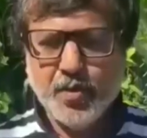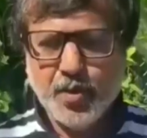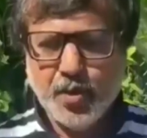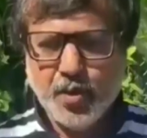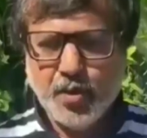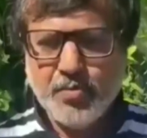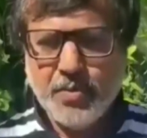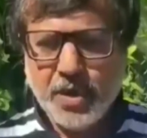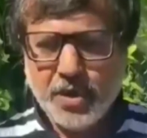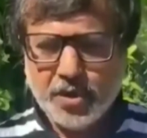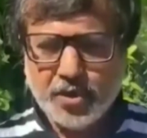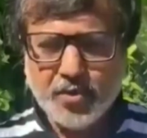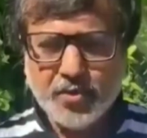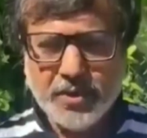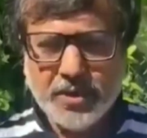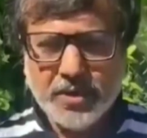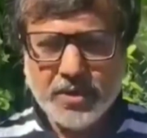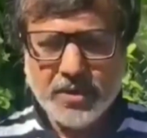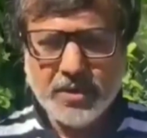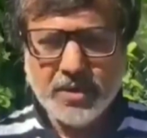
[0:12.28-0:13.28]
ஒரு
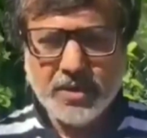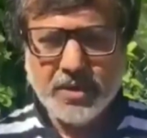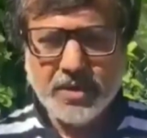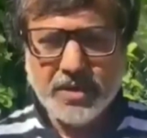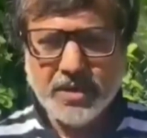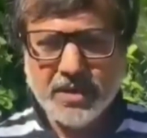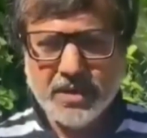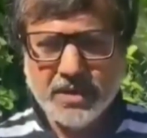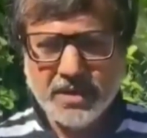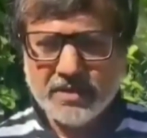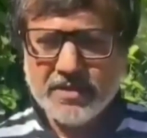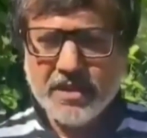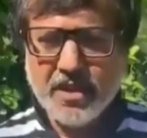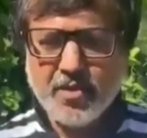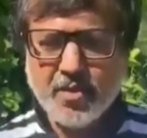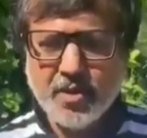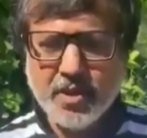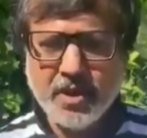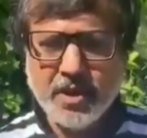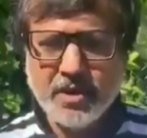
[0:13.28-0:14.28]
மருத்துவர்
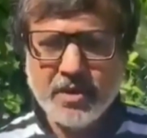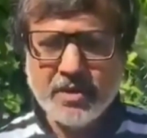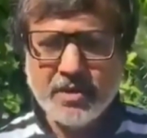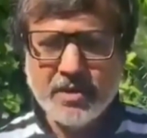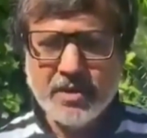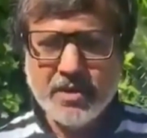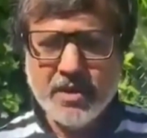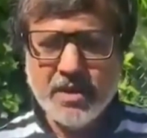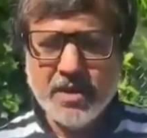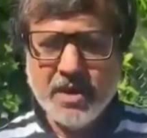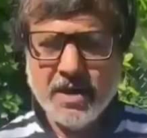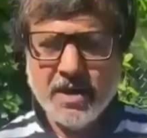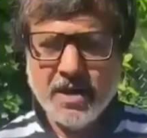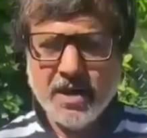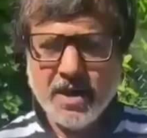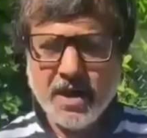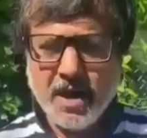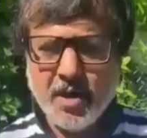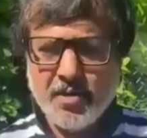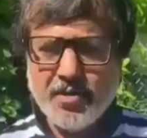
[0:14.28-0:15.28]
இறந்தால் கூட
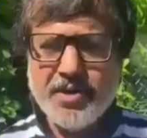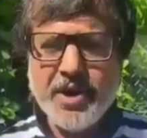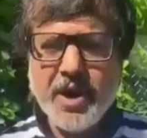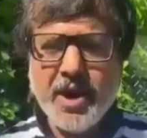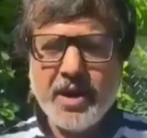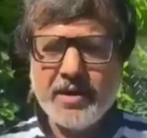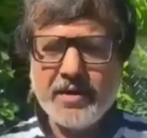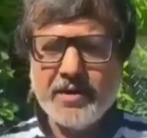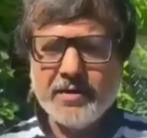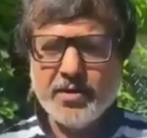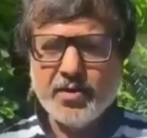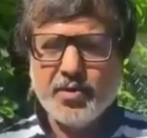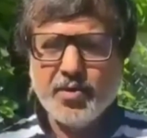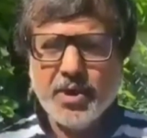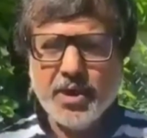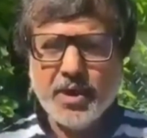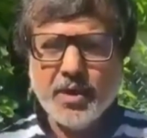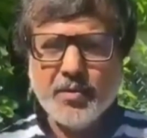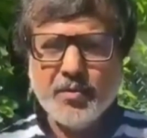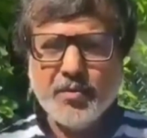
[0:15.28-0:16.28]
அவருடைய அடக்கத்தை
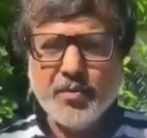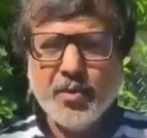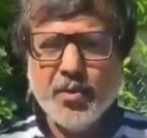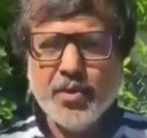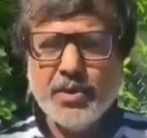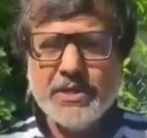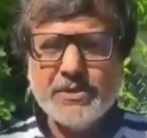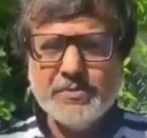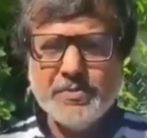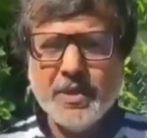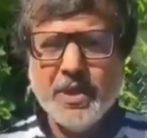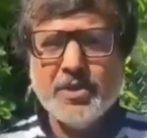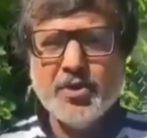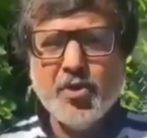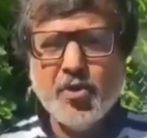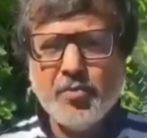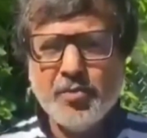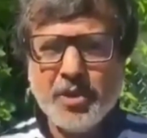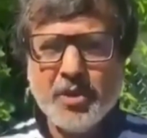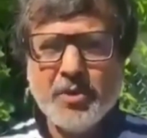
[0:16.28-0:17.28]
கூட போலீஸ்
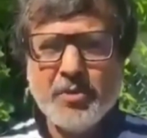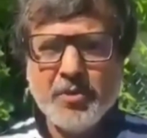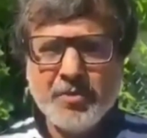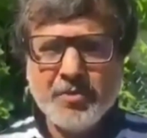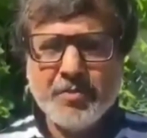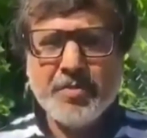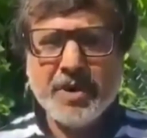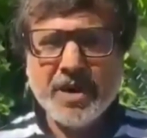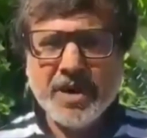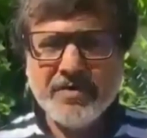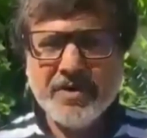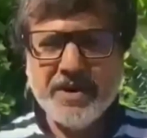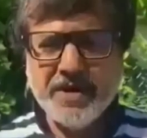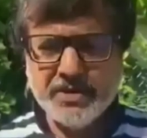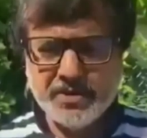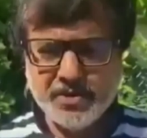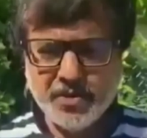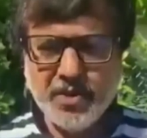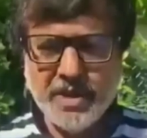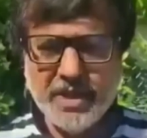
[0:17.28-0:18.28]
பாதுகாப்போட பண்ண வேண்டிய
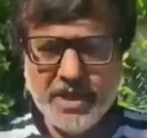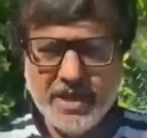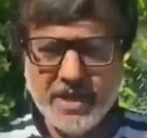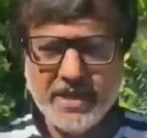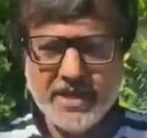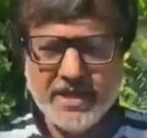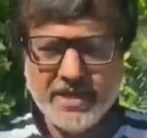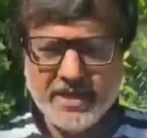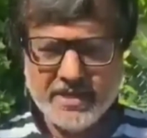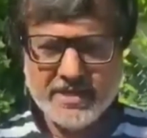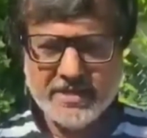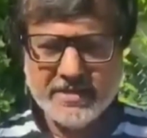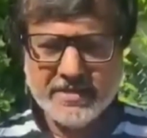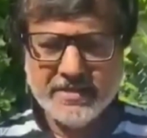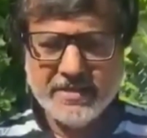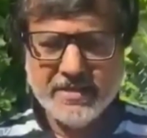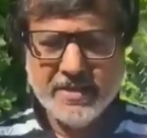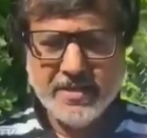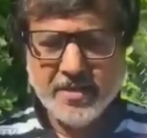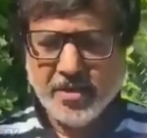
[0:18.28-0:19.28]
சூழ்நிலை இன்னைக்கு இருக்குது
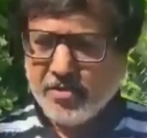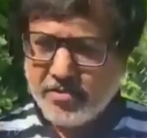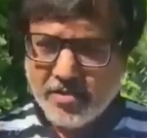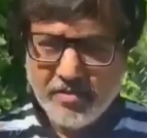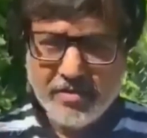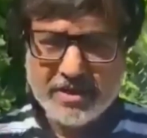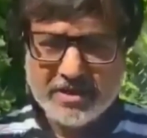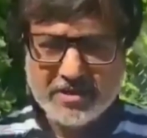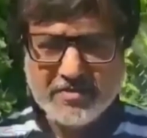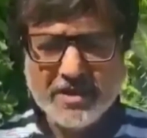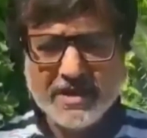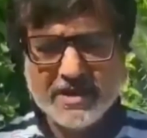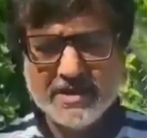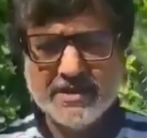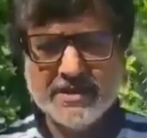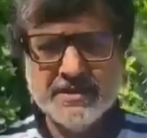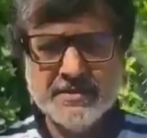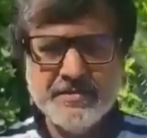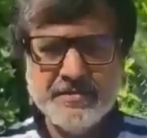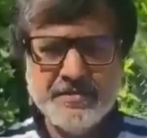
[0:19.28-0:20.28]
ரொம்ப வருத்தமாக
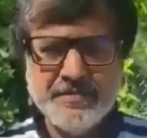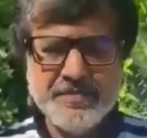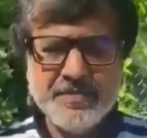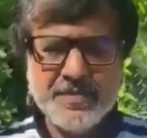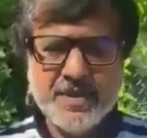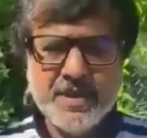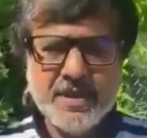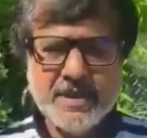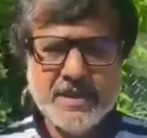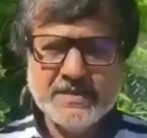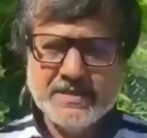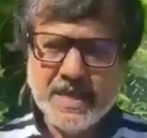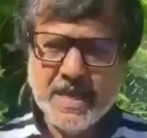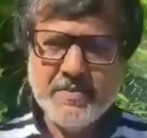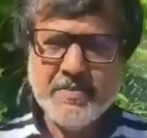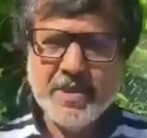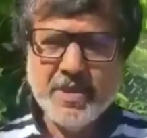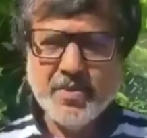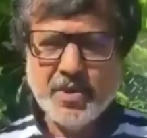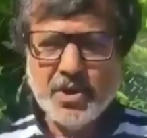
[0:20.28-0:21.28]
இருக்குது
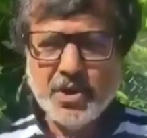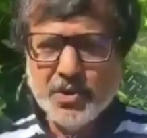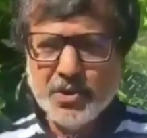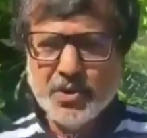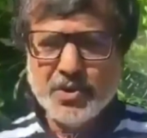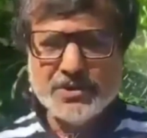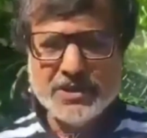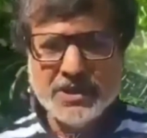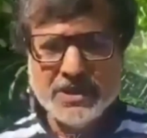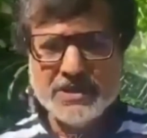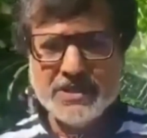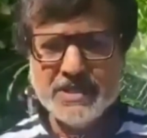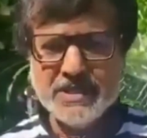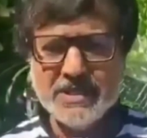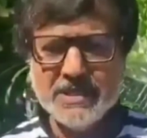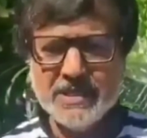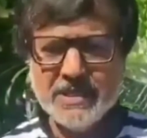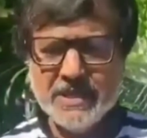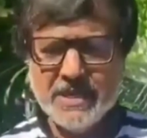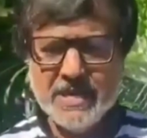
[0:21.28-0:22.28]
சைமன் ஒரு நியூரோ
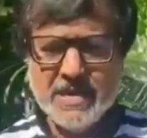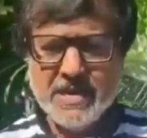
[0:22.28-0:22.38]
சர்ஜன்